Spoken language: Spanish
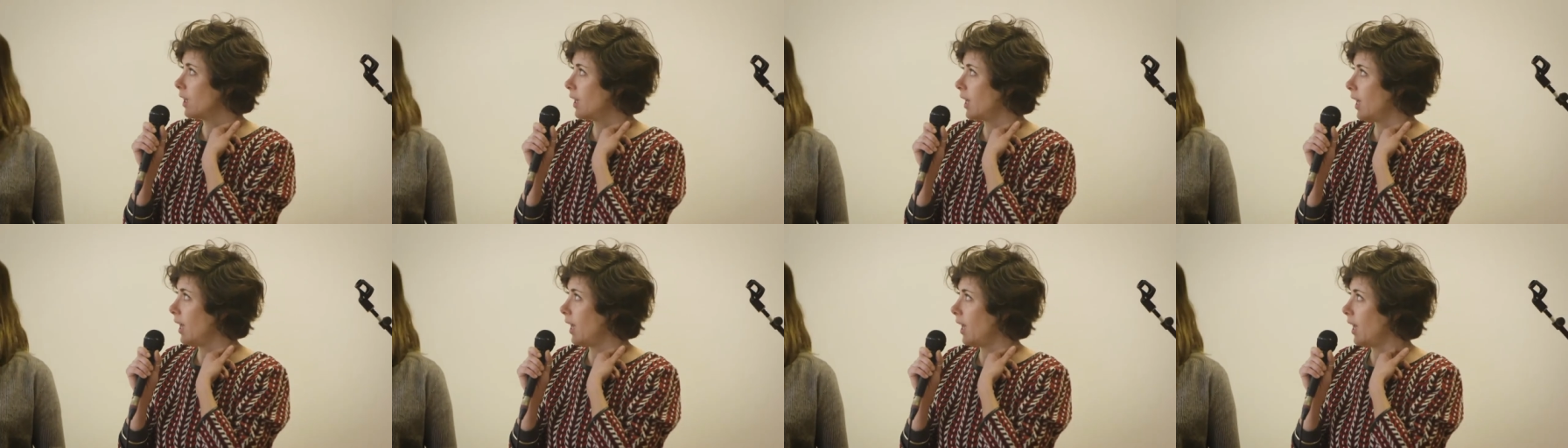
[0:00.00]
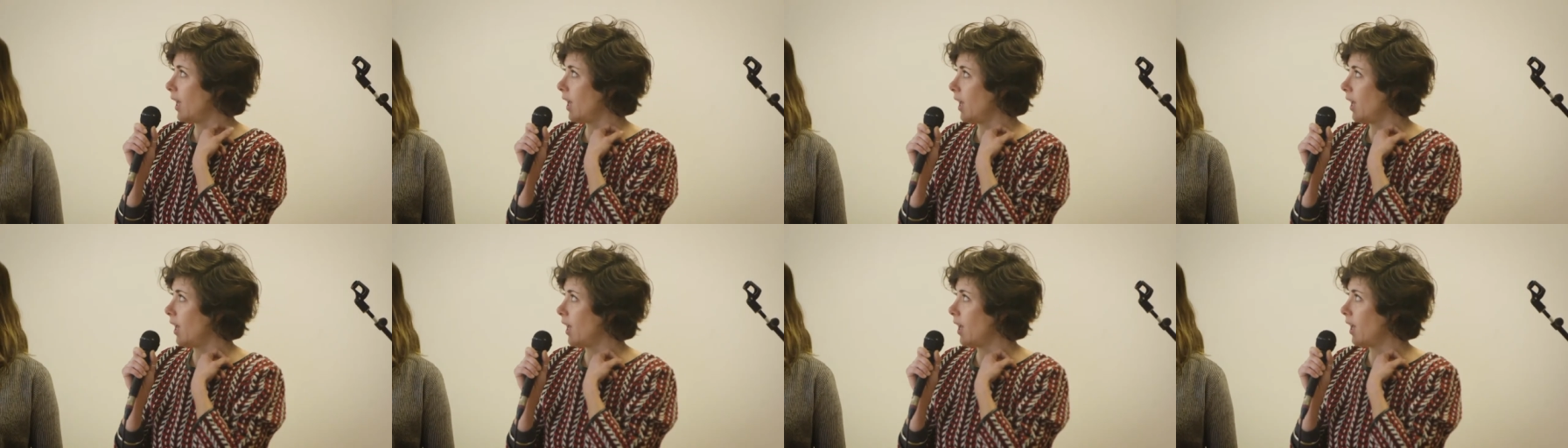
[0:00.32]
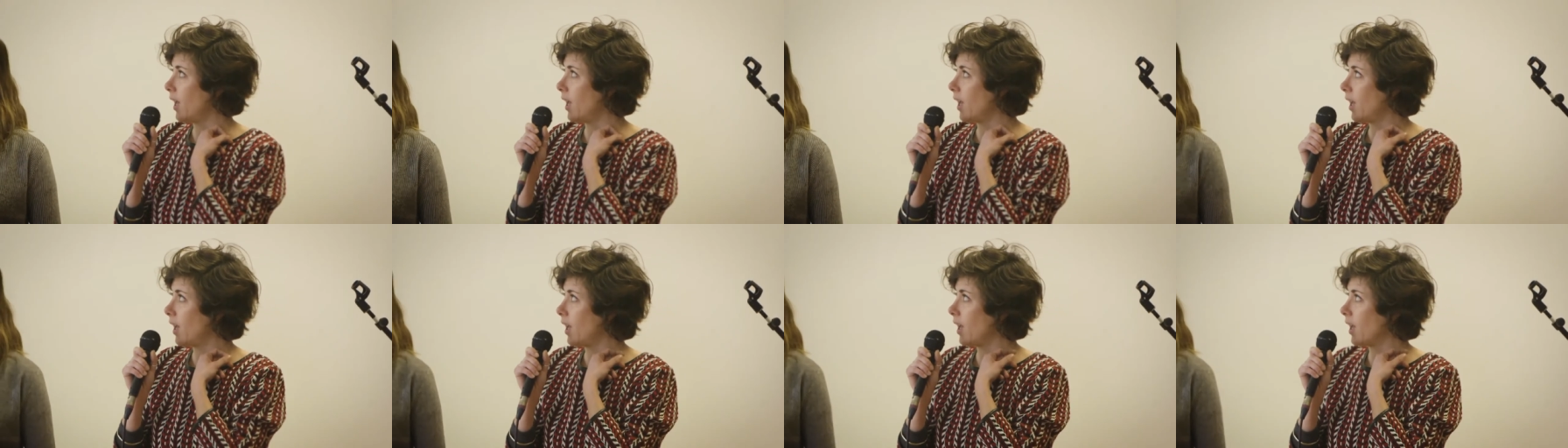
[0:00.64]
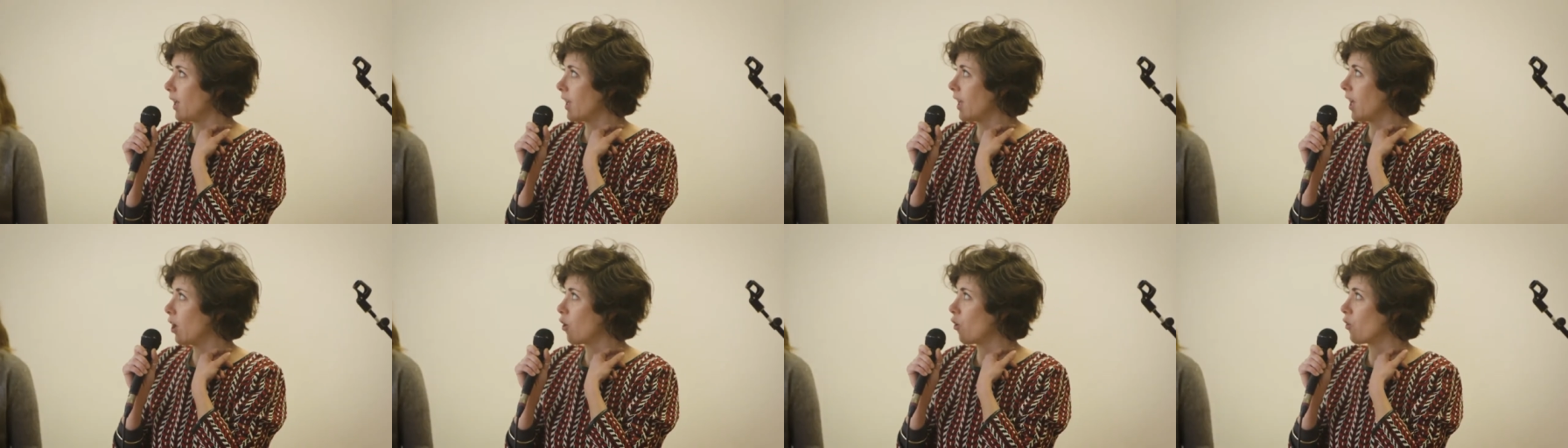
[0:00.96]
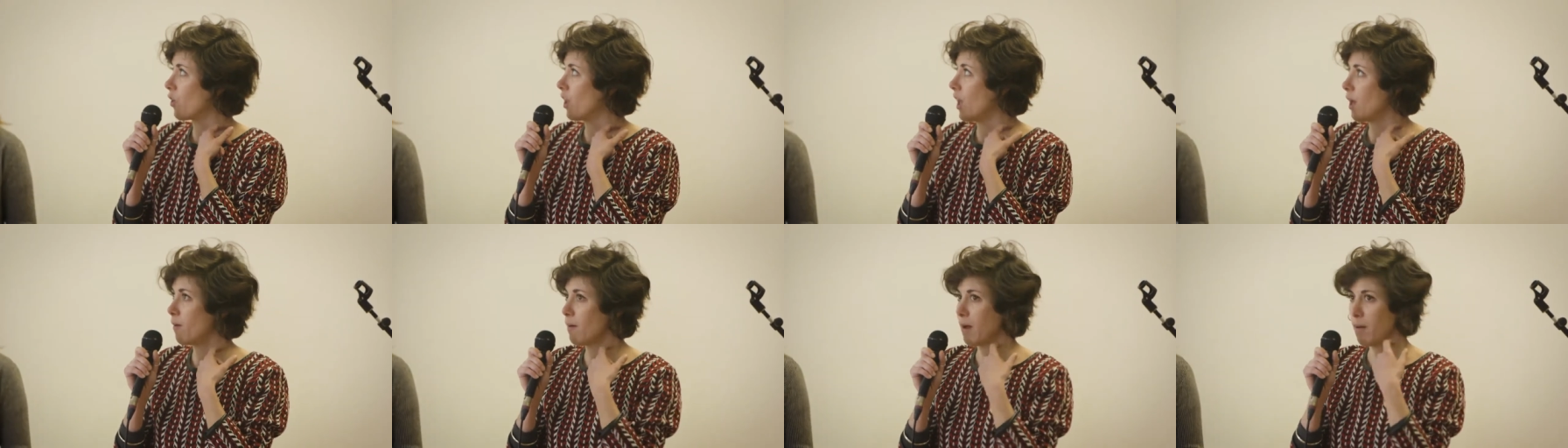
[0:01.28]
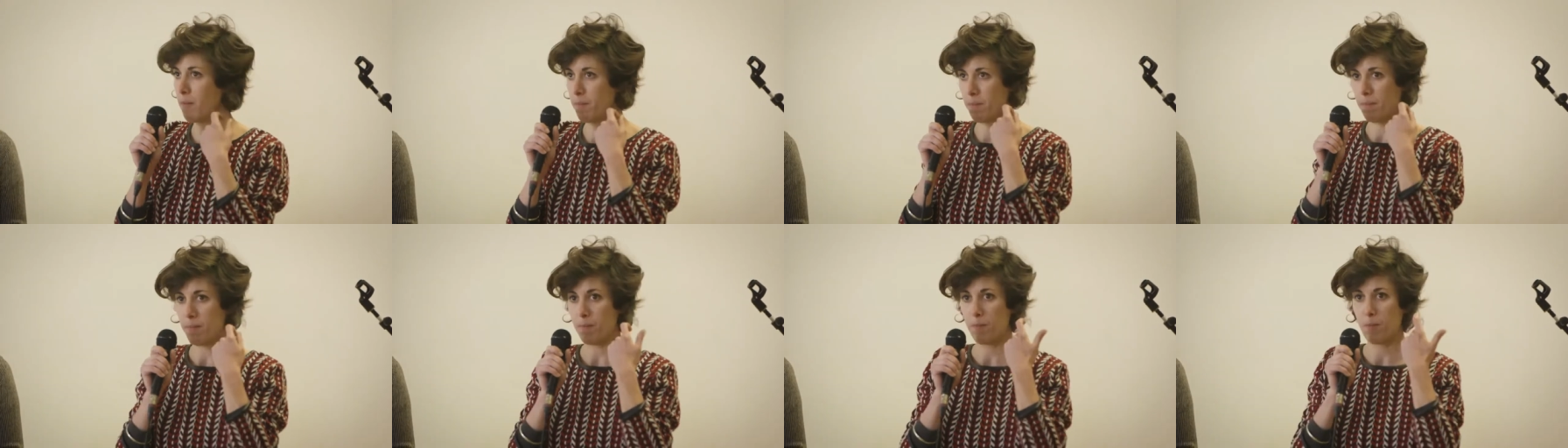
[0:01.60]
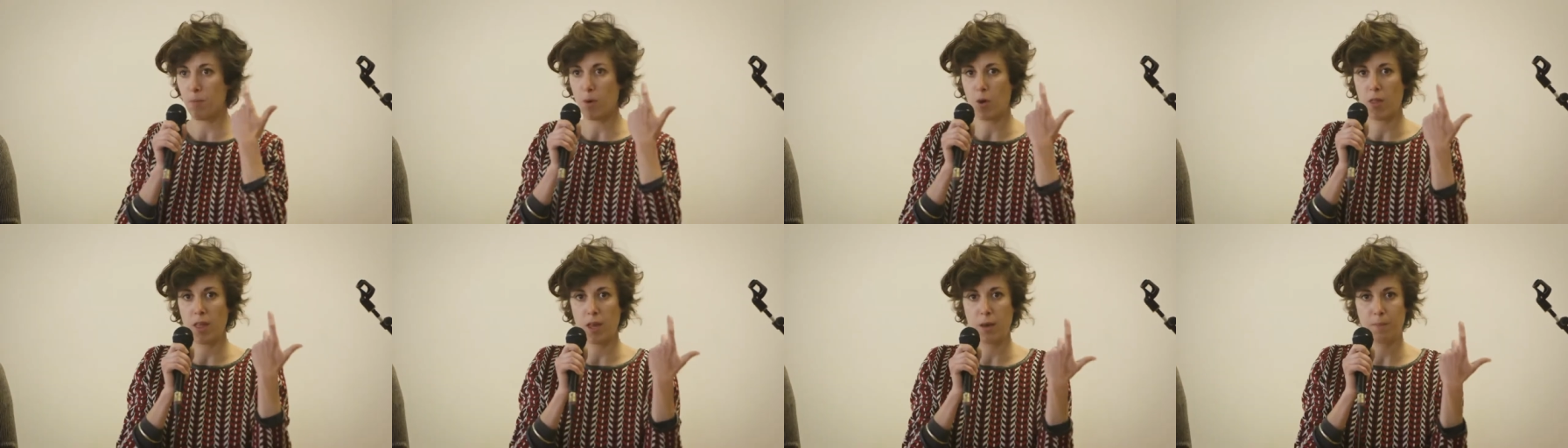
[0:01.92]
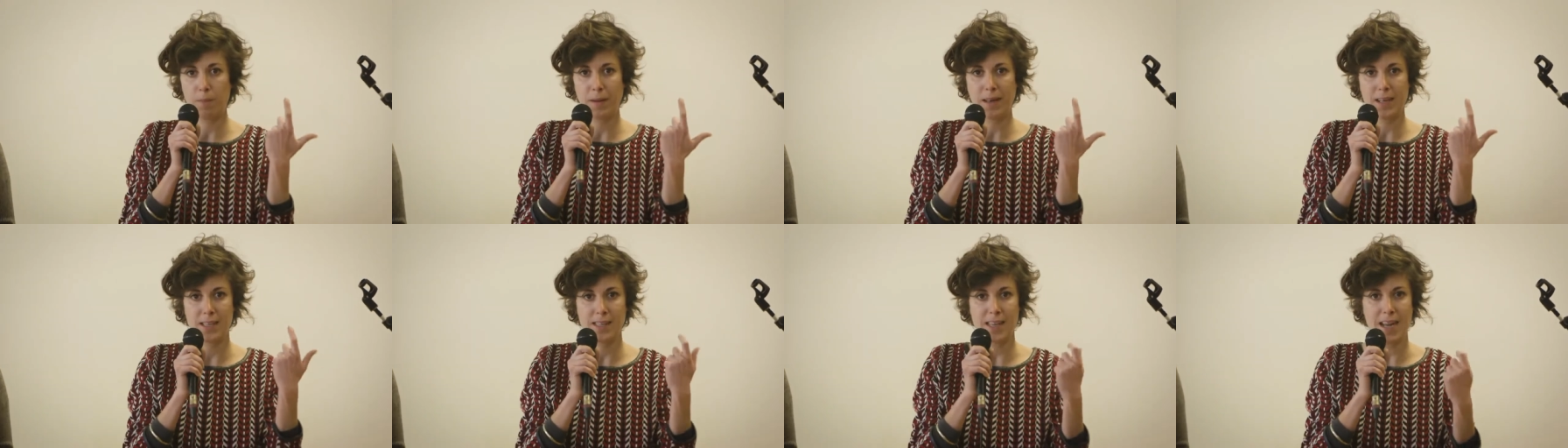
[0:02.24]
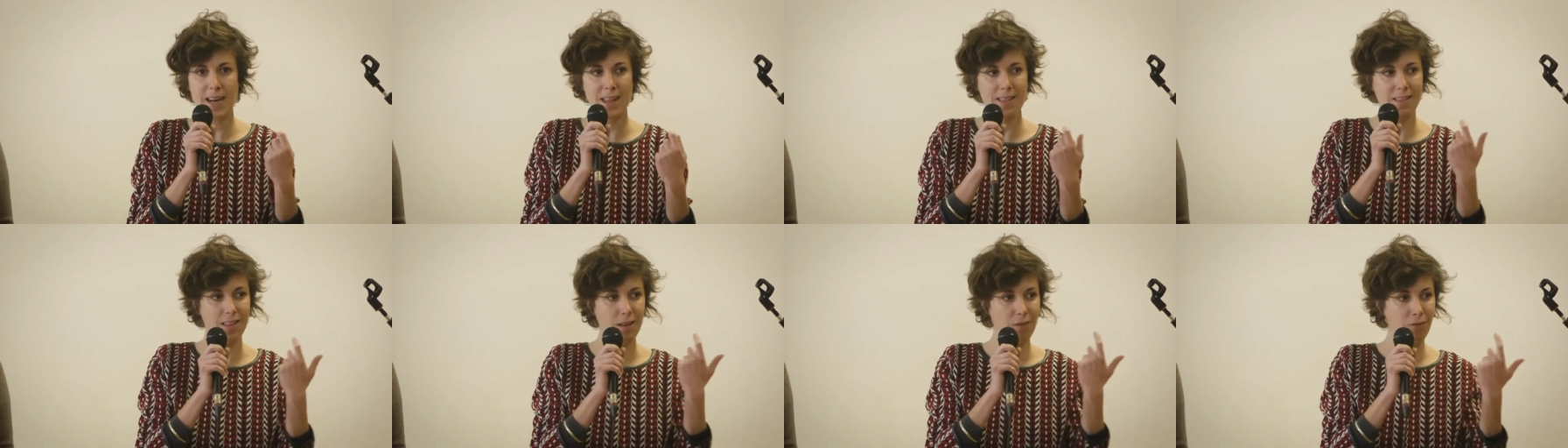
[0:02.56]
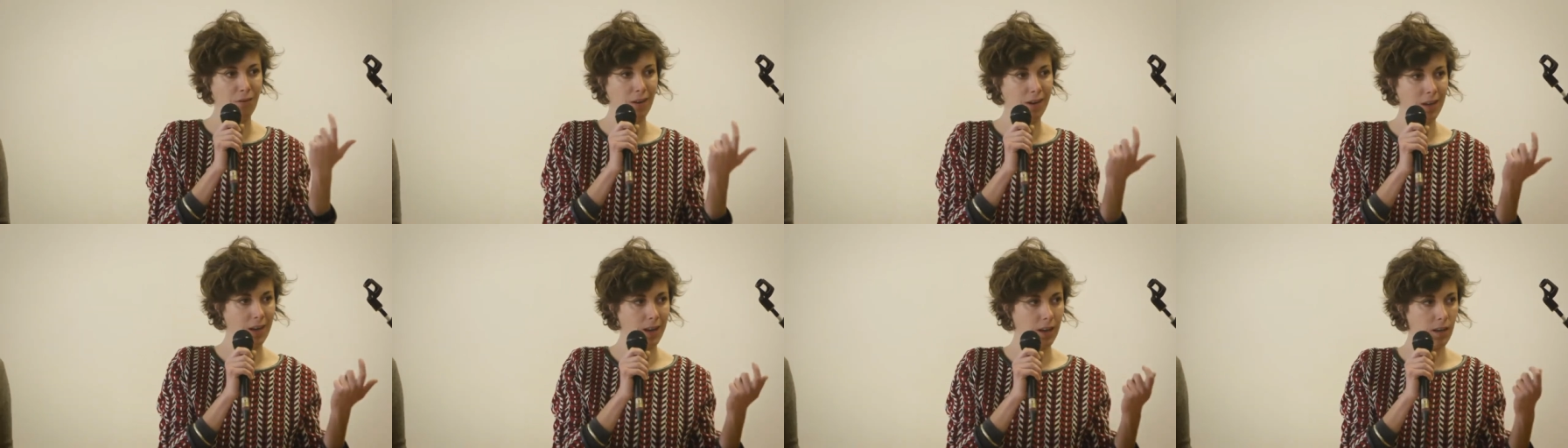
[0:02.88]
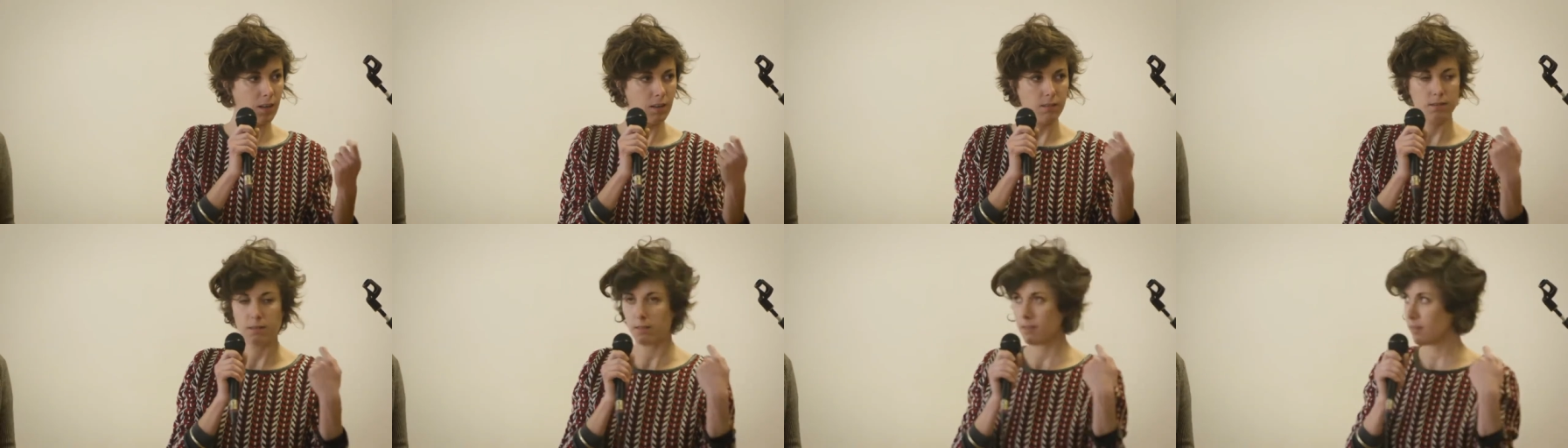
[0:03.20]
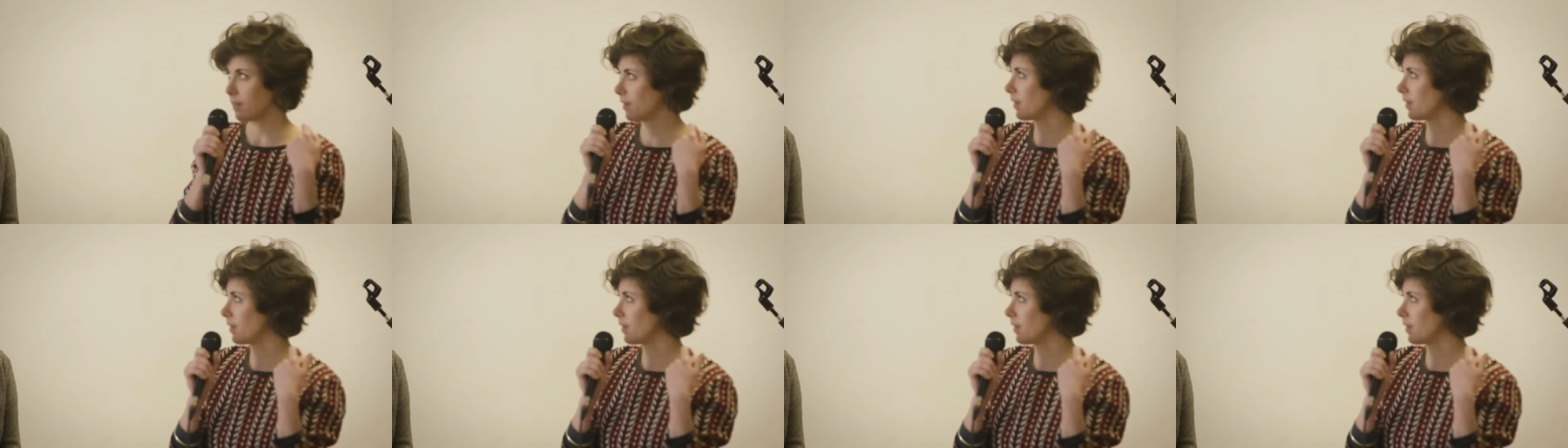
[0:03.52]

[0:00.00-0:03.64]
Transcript: que conlleva poder pensar, definir